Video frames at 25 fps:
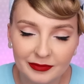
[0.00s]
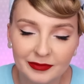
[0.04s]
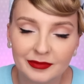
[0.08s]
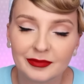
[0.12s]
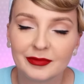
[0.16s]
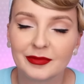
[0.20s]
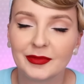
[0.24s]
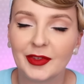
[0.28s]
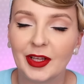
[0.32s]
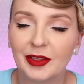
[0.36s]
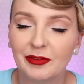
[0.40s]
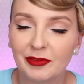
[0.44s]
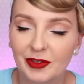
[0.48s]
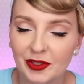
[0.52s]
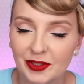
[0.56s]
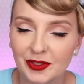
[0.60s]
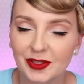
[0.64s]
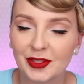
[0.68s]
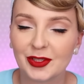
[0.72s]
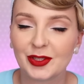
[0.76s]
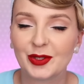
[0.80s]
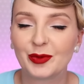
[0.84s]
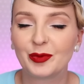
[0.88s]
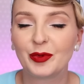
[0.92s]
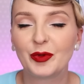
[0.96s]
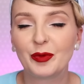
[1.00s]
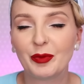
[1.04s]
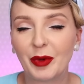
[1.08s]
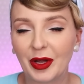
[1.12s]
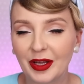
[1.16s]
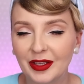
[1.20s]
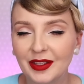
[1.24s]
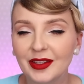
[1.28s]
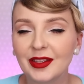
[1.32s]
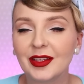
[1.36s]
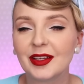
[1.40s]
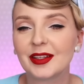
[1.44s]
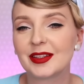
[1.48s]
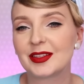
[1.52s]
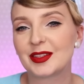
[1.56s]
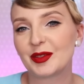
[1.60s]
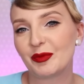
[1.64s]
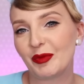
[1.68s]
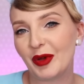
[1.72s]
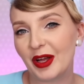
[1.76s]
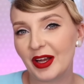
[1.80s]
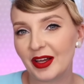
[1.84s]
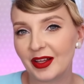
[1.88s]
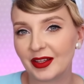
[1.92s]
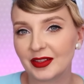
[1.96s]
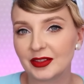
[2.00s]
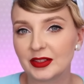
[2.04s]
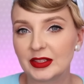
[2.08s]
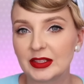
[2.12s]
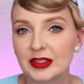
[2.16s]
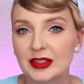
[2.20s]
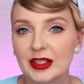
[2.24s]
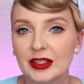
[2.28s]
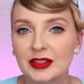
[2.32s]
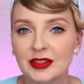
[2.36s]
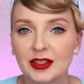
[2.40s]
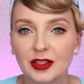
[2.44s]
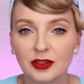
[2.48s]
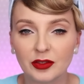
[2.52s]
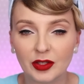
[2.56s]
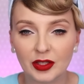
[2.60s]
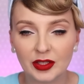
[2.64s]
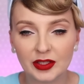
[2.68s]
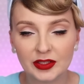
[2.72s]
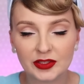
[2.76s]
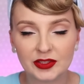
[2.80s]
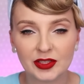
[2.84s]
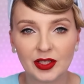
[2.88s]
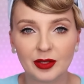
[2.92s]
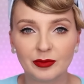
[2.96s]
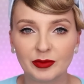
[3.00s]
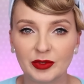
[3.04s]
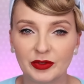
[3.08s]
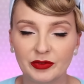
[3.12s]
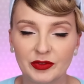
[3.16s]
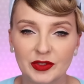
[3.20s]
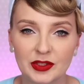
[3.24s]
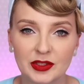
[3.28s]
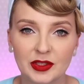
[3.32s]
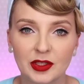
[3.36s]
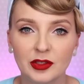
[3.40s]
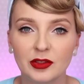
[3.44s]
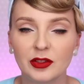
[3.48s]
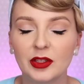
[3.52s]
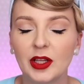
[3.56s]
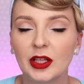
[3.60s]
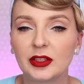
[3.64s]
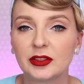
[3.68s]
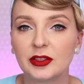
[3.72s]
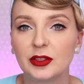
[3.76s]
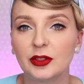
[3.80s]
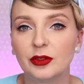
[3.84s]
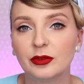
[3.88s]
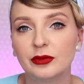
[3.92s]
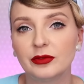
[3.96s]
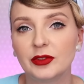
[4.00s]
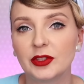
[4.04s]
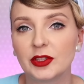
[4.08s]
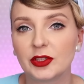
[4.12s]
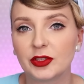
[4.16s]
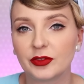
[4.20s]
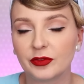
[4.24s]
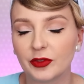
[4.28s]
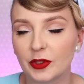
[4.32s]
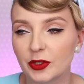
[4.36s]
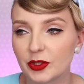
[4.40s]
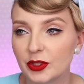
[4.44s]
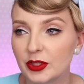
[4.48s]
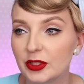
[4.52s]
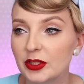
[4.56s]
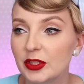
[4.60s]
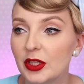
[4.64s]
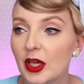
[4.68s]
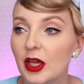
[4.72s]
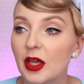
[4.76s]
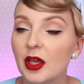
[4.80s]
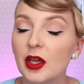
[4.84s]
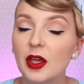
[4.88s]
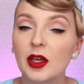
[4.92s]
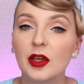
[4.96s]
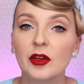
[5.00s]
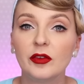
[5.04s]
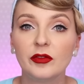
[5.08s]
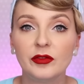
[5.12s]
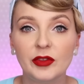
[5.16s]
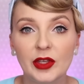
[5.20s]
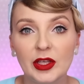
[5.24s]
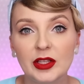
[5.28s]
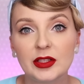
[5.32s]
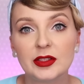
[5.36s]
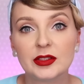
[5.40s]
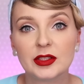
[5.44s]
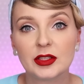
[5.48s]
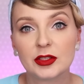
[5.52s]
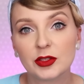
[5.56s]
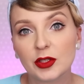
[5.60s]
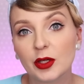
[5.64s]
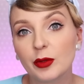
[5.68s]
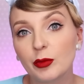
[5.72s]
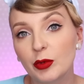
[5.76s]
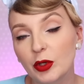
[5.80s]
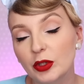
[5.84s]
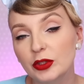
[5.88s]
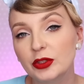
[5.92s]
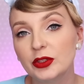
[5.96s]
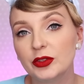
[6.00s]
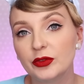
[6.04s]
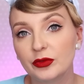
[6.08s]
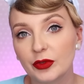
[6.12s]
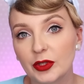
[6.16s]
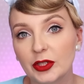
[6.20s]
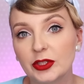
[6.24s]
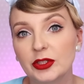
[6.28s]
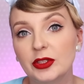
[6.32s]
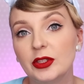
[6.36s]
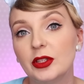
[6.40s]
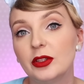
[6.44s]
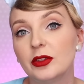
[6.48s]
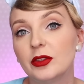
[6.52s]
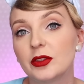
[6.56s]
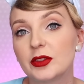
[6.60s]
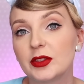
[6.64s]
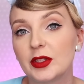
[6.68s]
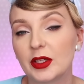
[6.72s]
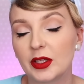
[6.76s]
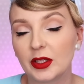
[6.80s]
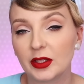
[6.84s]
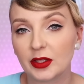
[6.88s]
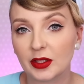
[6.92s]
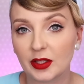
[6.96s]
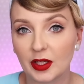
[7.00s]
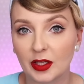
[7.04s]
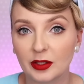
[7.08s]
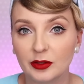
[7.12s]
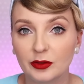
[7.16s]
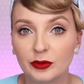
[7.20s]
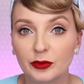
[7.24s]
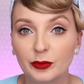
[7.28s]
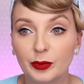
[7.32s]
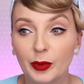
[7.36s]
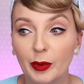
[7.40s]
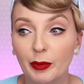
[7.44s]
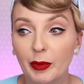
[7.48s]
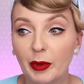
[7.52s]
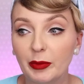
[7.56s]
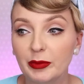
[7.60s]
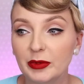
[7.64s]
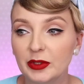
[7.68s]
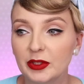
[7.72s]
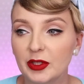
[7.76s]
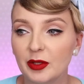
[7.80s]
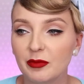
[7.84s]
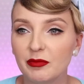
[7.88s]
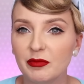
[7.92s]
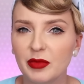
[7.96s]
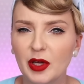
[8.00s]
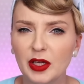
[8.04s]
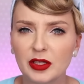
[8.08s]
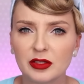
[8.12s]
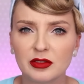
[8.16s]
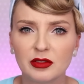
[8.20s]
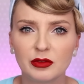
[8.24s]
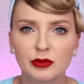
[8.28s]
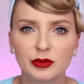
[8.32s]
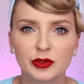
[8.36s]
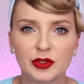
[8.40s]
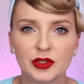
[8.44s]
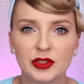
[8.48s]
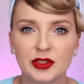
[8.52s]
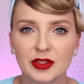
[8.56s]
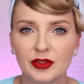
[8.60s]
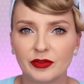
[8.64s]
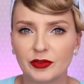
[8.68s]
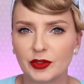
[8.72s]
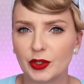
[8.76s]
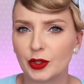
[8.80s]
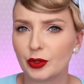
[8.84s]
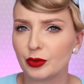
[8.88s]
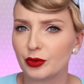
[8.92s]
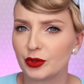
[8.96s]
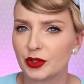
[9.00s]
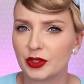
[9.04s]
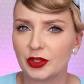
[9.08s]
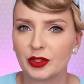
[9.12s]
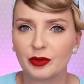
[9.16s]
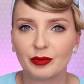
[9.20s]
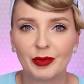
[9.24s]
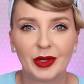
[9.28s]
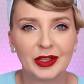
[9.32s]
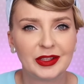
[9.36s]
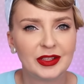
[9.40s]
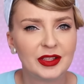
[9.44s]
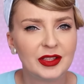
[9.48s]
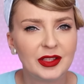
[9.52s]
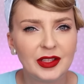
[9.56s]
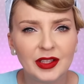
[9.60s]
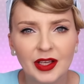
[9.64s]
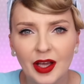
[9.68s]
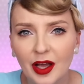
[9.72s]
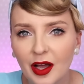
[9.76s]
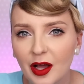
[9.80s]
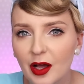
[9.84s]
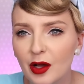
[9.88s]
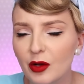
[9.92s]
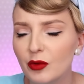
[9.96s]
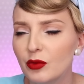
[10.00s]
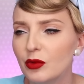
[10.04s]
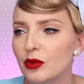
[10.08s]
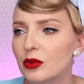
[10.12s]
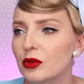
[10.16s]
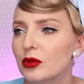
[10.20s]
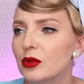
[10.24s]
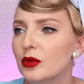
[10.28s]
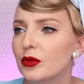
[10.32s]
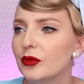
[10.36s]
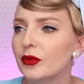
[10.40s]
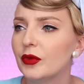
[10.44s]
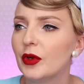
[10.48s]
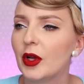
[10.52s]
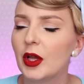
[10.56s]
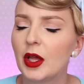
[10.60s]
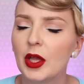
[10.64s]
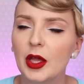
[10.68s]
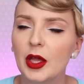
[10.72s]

najważniejszy był makijaż, sama charakteryzacja, no ale chciałam te wszystkie dodatki również tworzyć, więc zaczęłam chodzić właśnie do second handów, bo mamy tam bardzo dużo zawsze różnych materiałów,